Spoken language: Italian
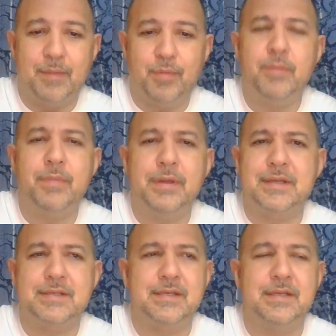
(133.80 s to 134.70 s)
e poi
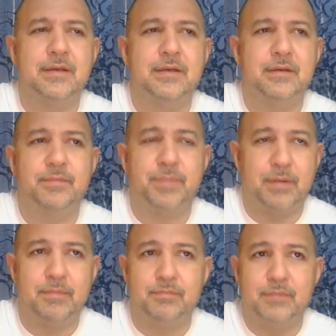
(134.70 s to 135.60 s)
mettersi per
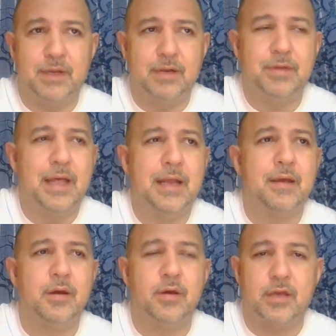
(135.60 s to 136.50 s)

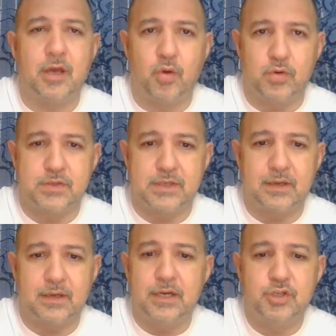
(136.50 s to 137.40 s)
eliminare che cosa?
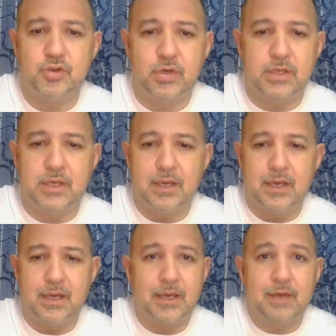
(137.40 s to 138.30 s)
Religioni
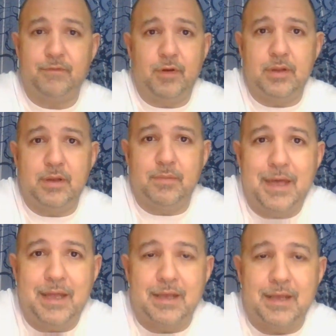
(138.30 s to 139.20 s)
che fanno del
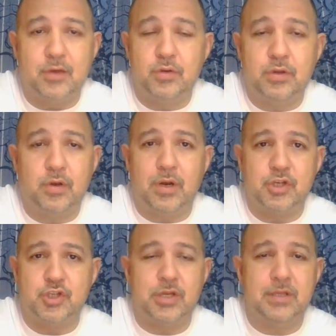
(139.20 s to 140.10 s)
bene, che aiutano la
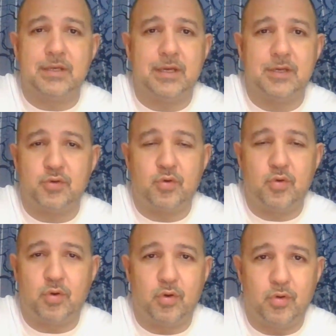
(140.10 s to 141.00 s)
gente, che
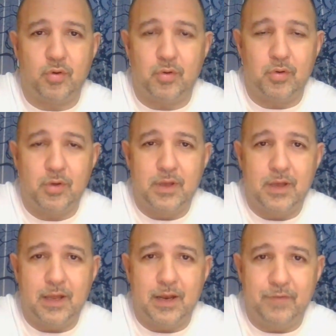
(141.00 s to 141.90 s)
soccorrono
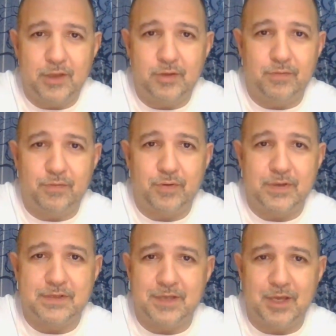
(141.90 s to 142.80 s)
la vedova, il
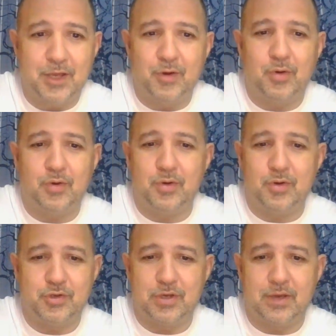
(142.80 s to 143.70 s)
forestiero,
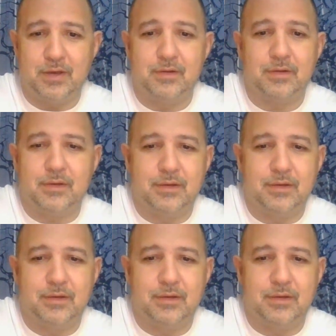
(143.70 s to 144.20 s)
cioè che